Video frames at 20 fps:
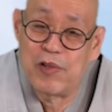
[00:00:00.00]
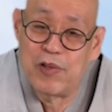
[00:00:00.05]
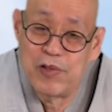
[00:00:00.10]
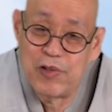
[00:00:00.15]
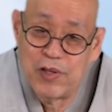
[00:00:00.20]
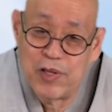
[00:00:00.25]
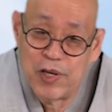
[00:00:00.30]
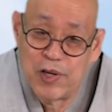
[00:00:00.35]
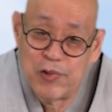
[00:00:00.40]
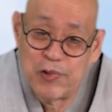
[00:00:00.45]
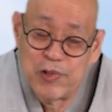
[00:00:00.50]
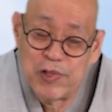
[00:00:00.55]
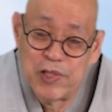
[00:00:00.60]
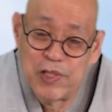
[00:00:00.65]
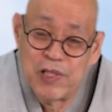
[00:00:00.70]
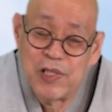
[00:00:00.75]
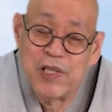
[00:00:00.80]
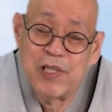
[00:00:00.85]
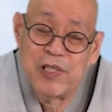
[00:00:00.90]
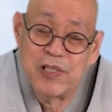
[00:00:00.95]
되더라고요.
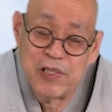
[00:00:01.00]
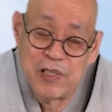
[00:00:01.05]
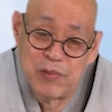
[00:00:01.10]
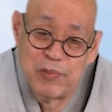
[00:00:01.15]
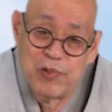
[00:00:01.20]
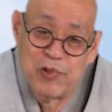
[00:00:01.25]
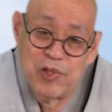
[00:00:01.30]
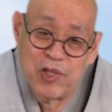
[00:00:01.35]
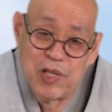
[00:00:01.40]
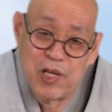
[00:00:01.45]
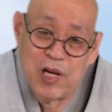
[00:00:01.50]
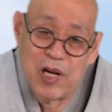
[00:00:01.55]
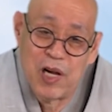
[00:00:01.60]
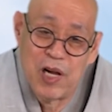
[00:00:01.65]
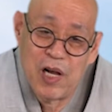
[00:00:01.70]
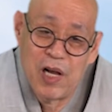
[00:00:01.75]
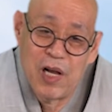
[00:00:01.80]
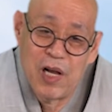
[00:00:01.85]
저희가 있어 보니까.